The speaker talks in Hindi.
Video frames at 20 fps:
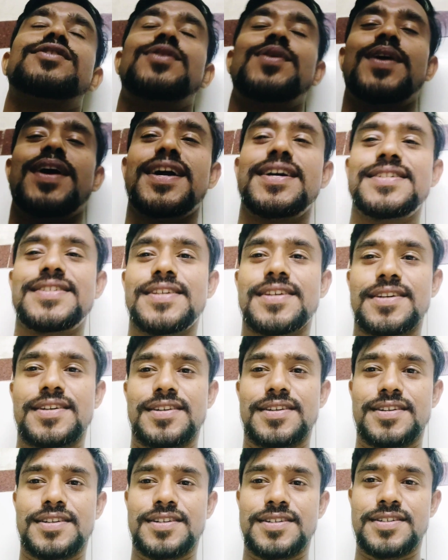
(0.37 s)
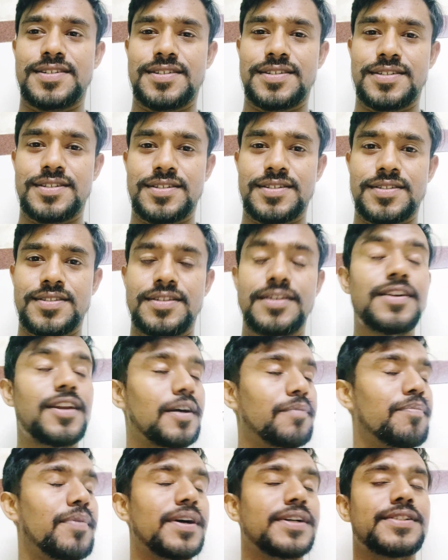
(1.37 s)
तो गाइज uh,
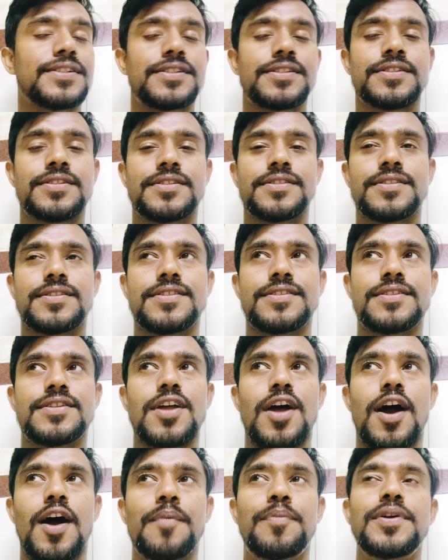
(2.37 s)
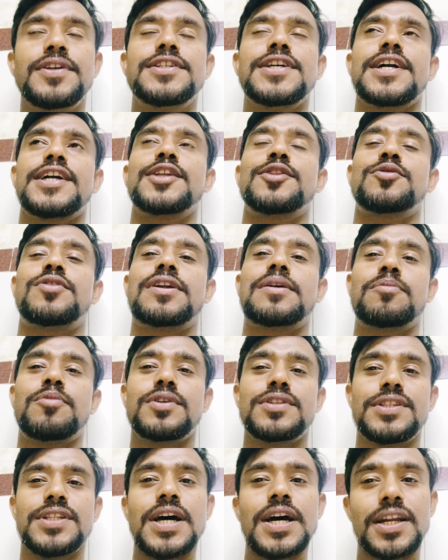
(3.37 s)
लगभग अभी जाके थोड़ा
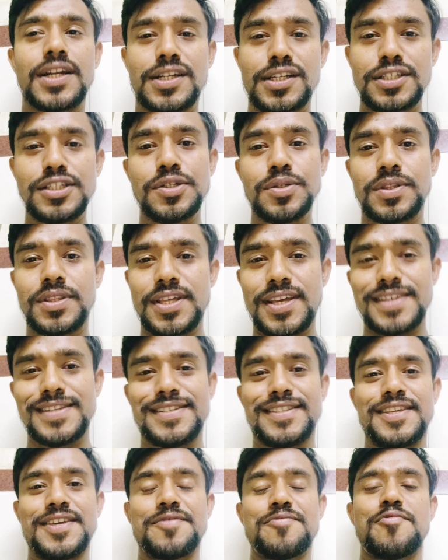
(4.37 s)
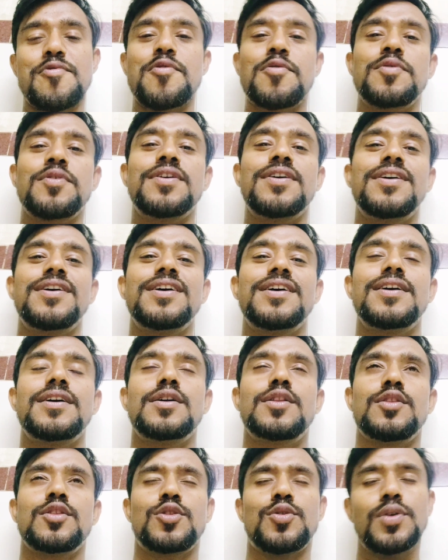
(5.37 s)
बहुत धड़कन जो तेज़ थी वो
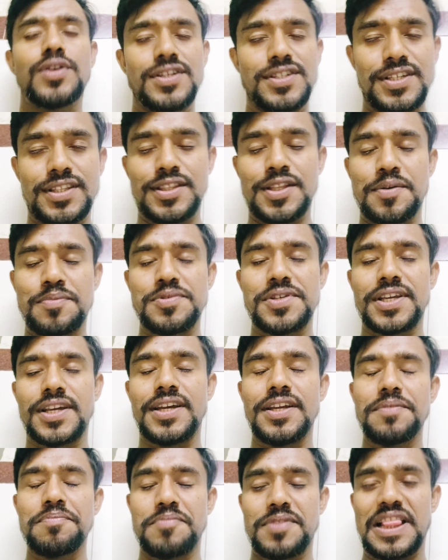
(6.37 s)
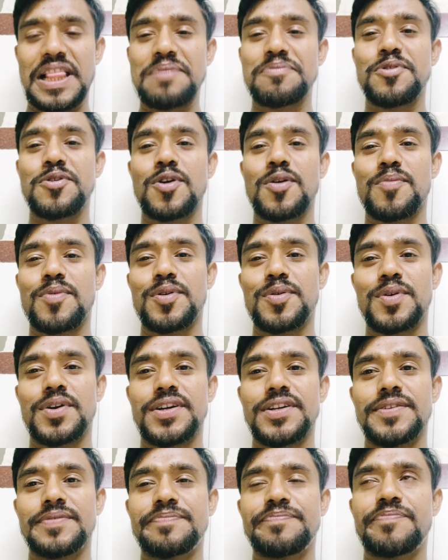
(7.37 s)
थोड़ी सी थम सी मतलब नॉर्मल हो
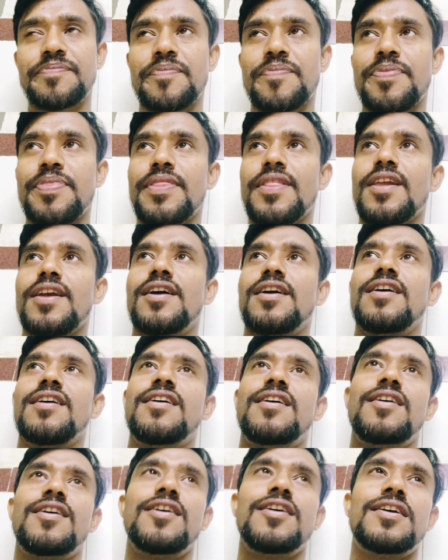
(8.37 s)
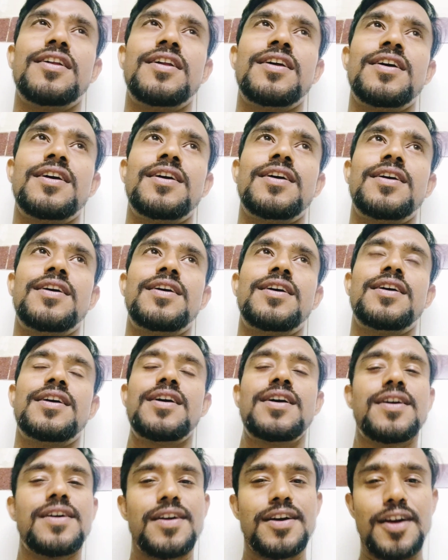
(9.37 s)
गई और
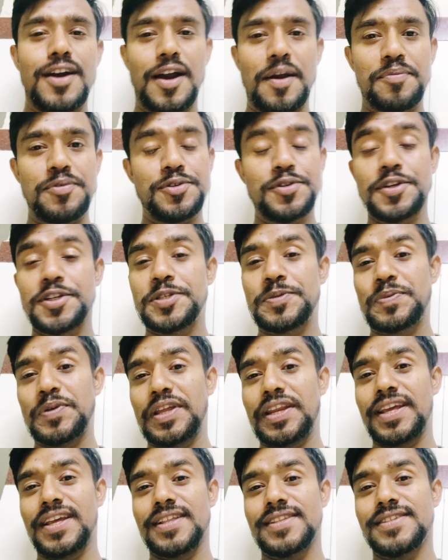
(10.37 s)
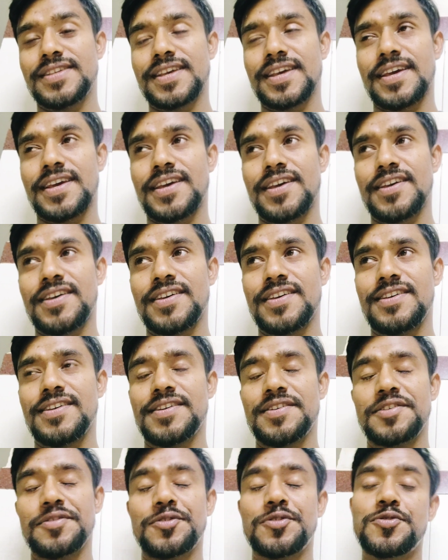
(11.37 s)
अभी जो एक्सपीरियंस है
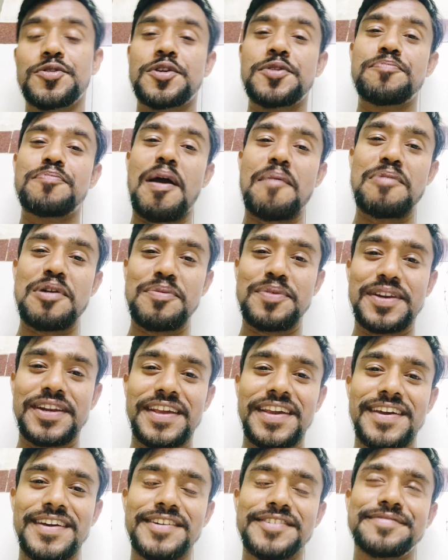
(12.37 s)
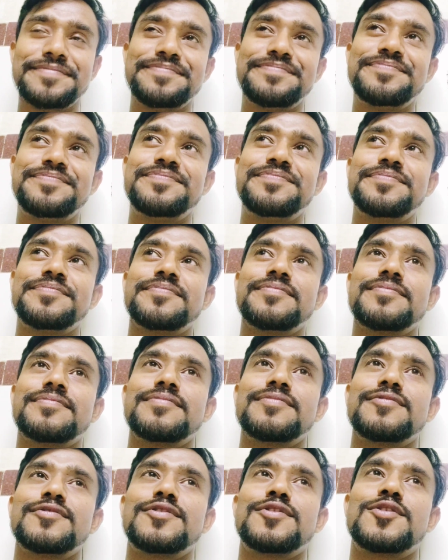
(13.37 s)
कि पापा बन गया
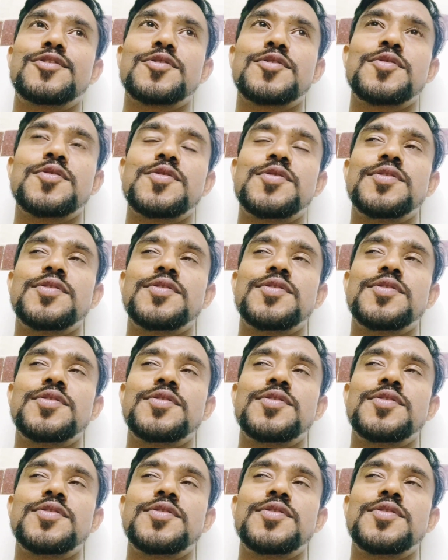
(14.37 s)
तो